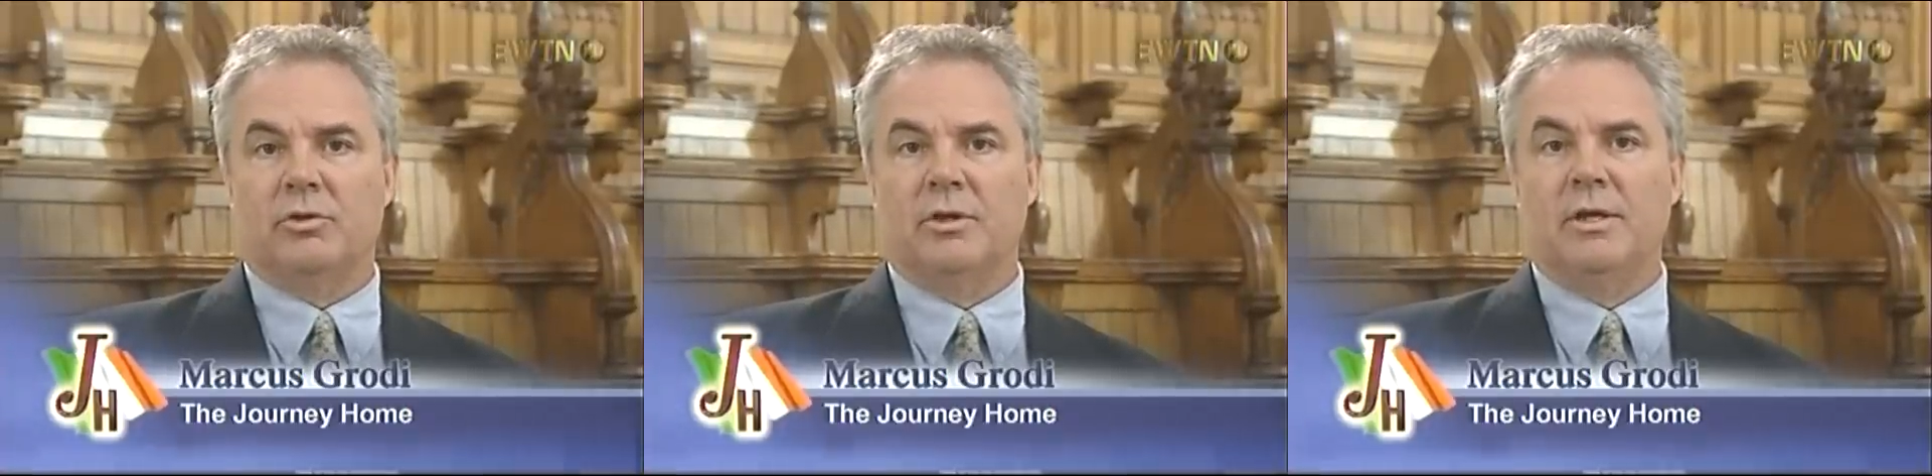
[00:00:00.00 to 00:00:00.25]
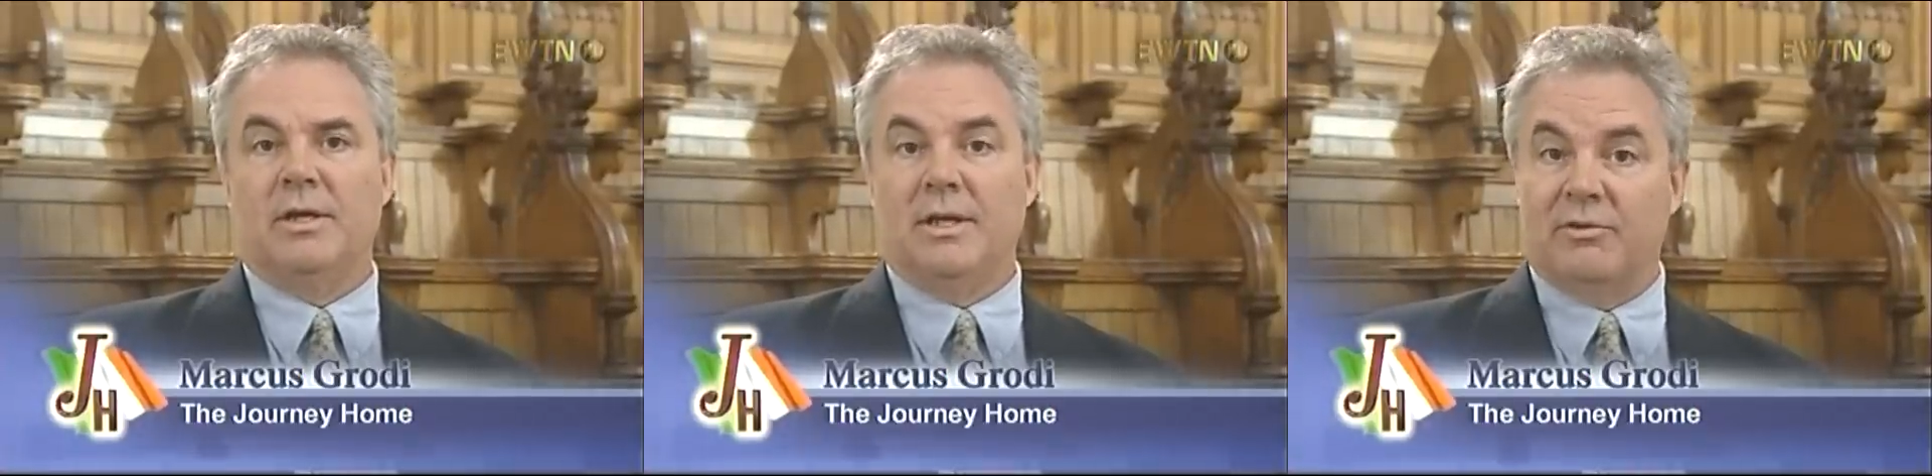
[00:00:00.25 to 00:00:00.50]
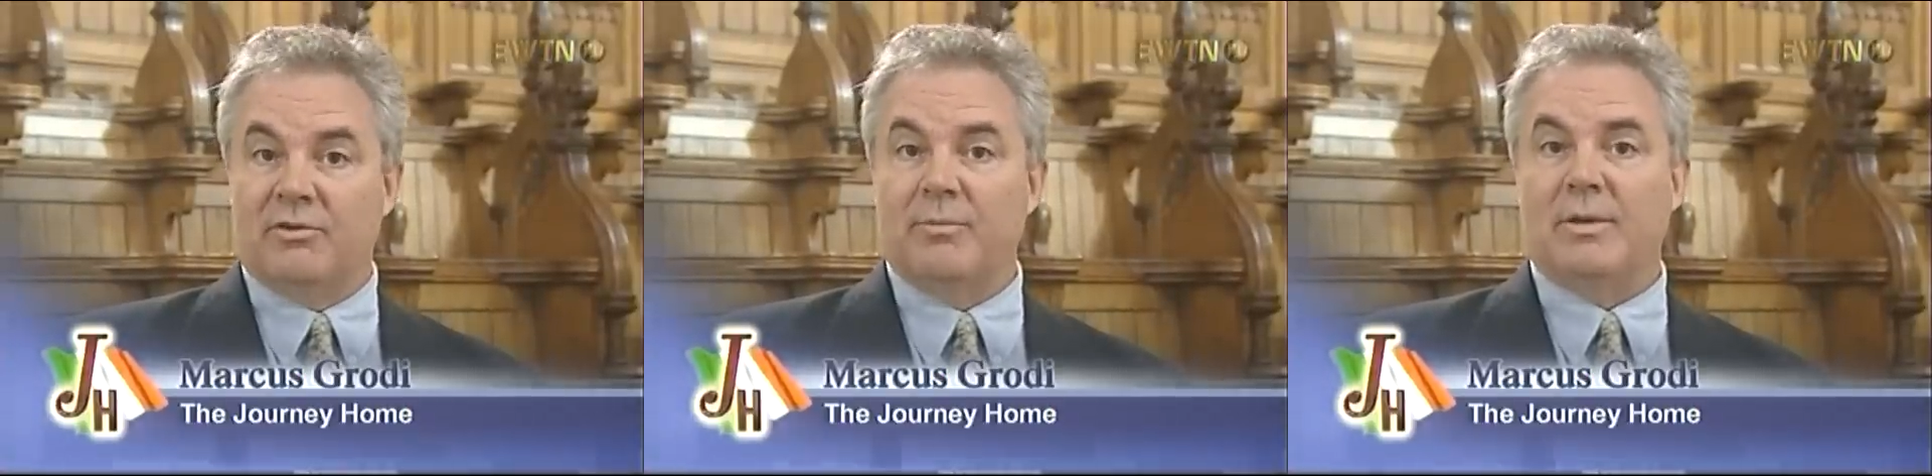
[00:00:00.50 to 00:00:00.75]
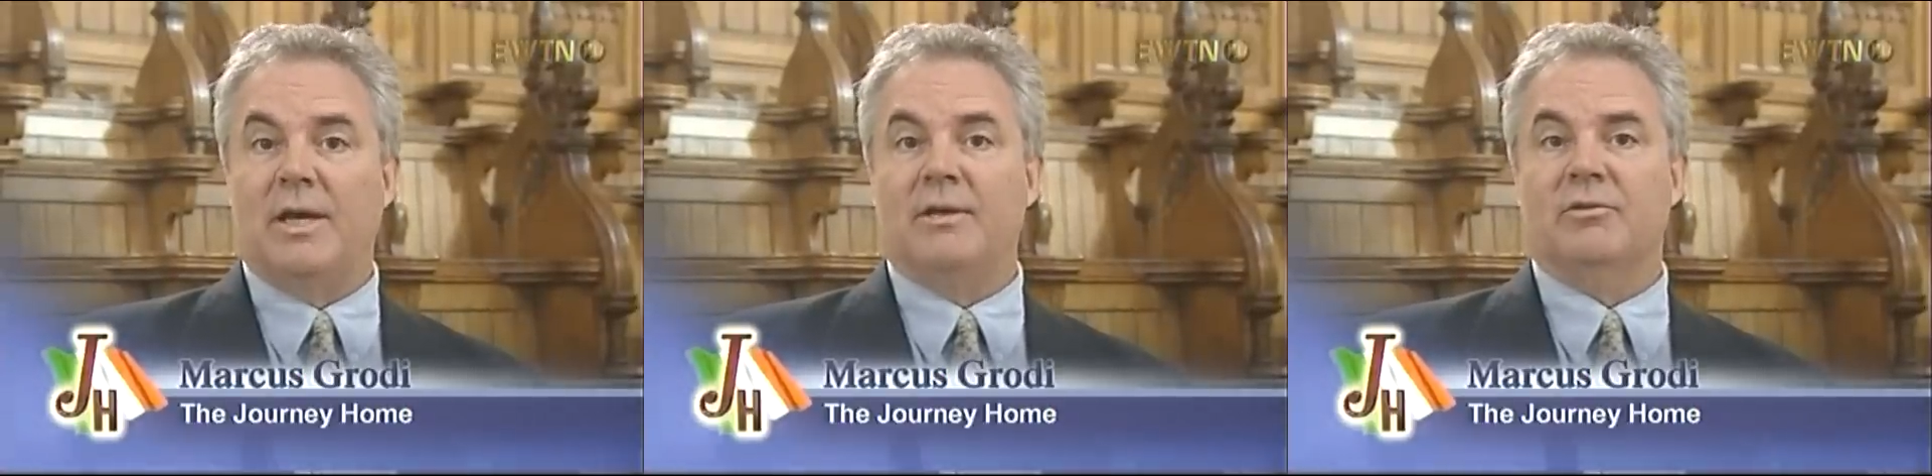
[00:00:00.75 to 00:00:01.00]
O en algunos
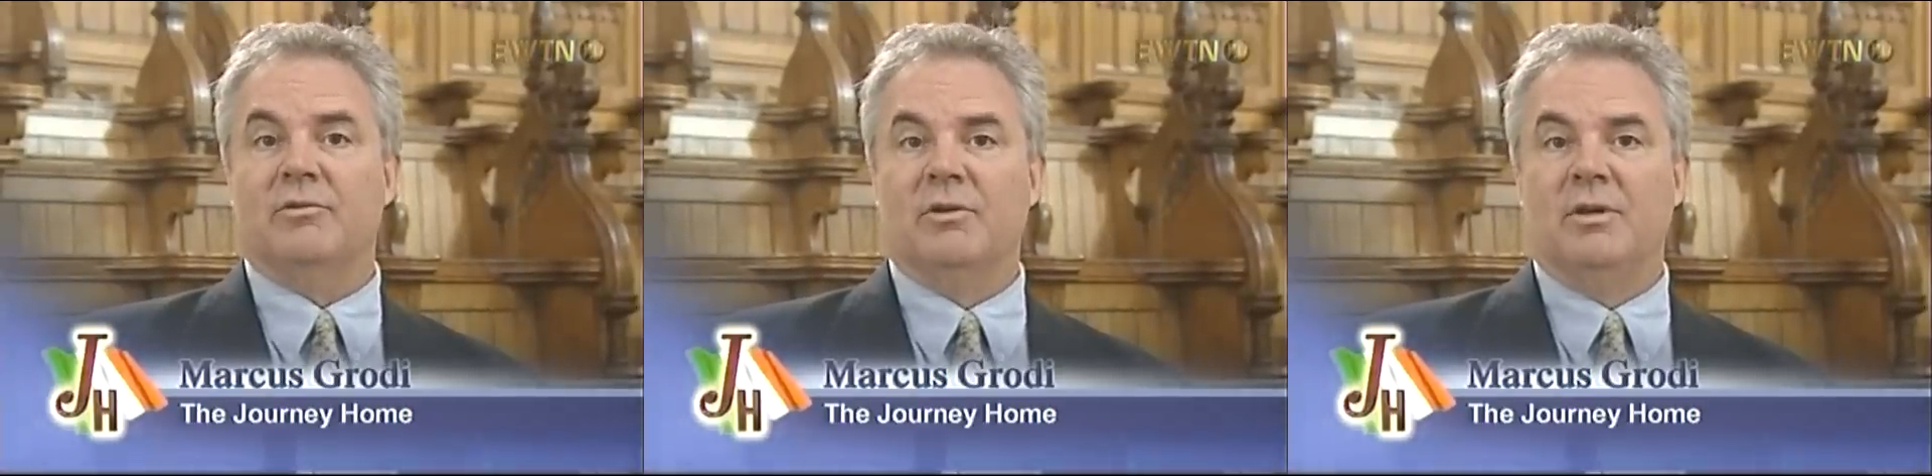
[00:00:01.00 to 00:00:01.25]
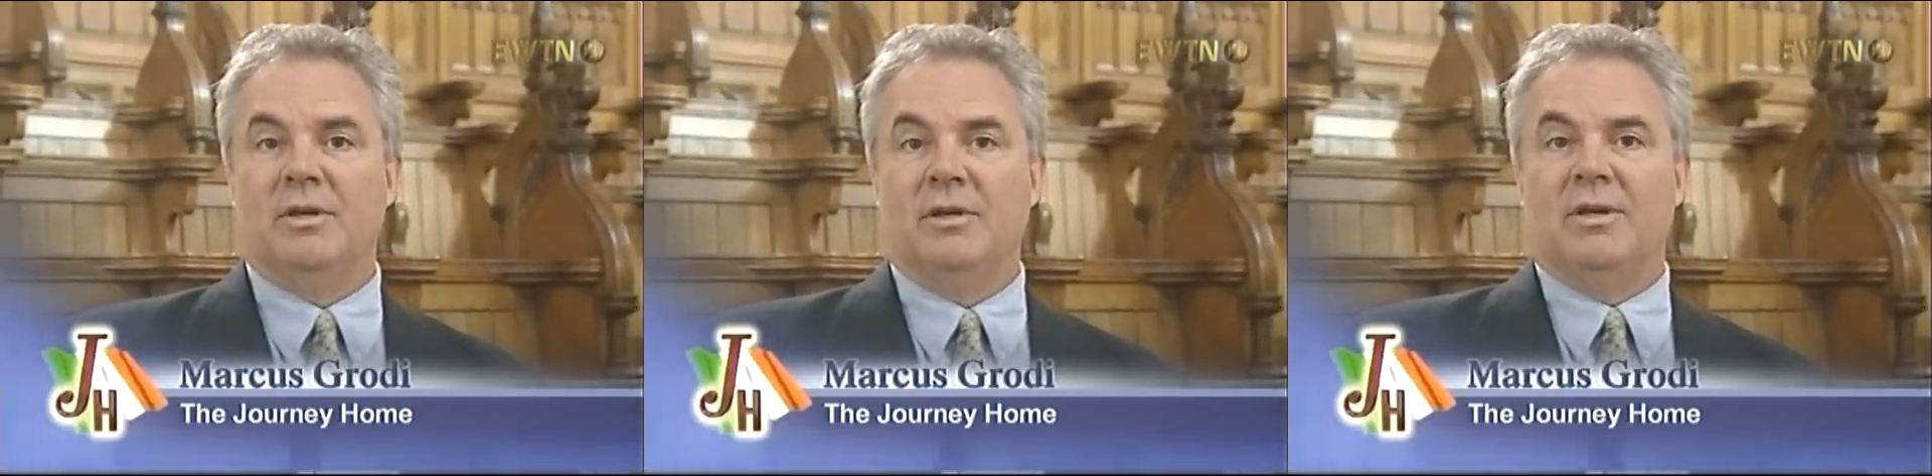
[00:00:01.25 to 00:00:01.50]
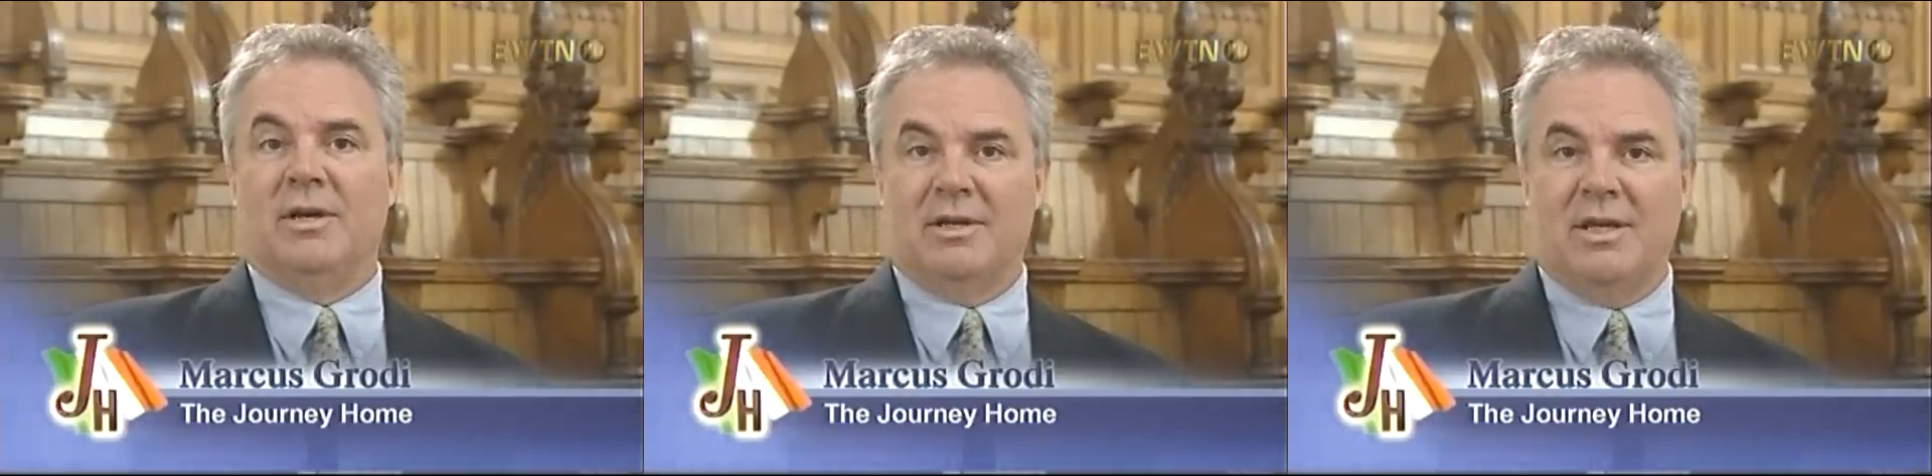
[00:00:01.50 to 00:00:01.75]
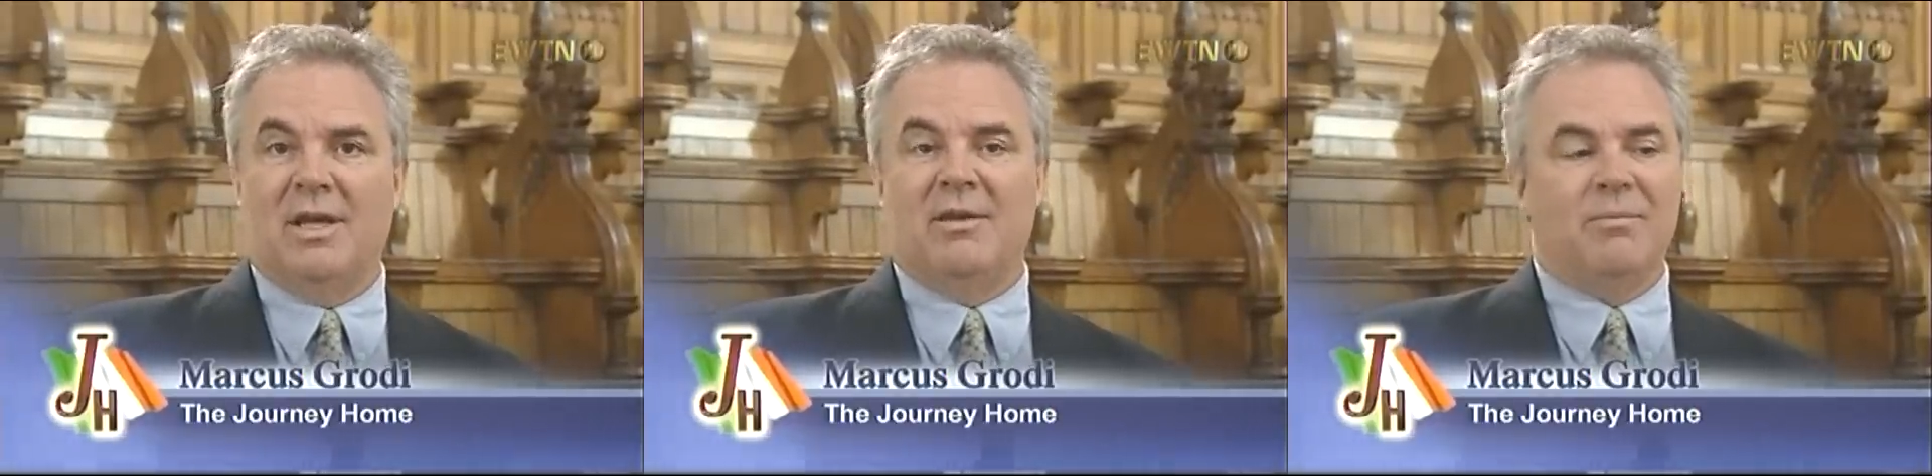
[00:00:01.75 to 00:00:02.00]
casos habían sido parte
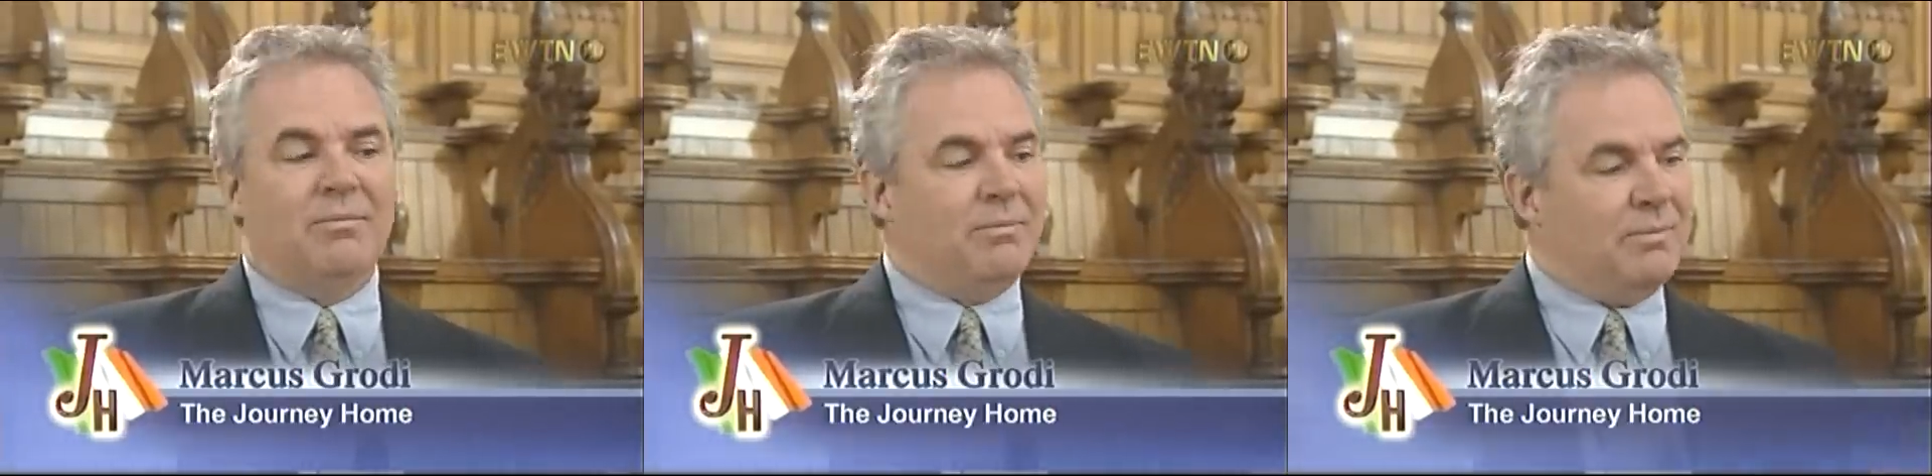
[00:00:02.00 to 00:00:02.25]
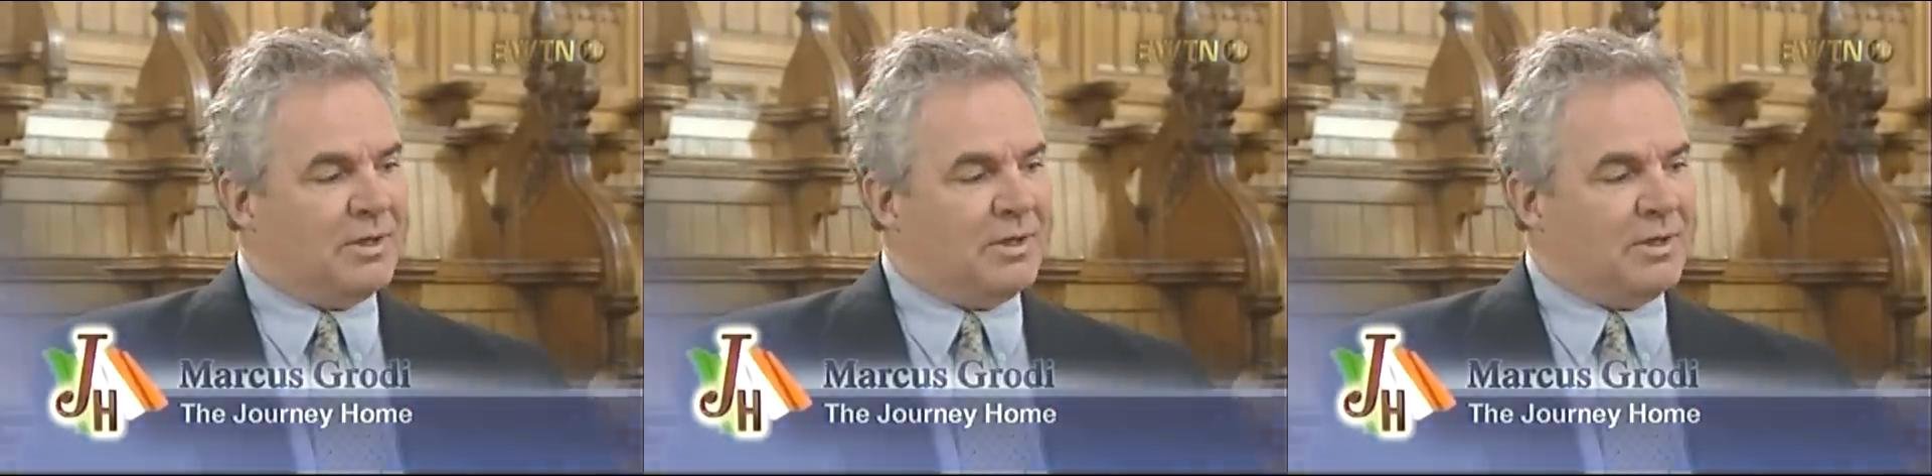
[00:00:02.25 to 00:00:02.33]
de la iglesia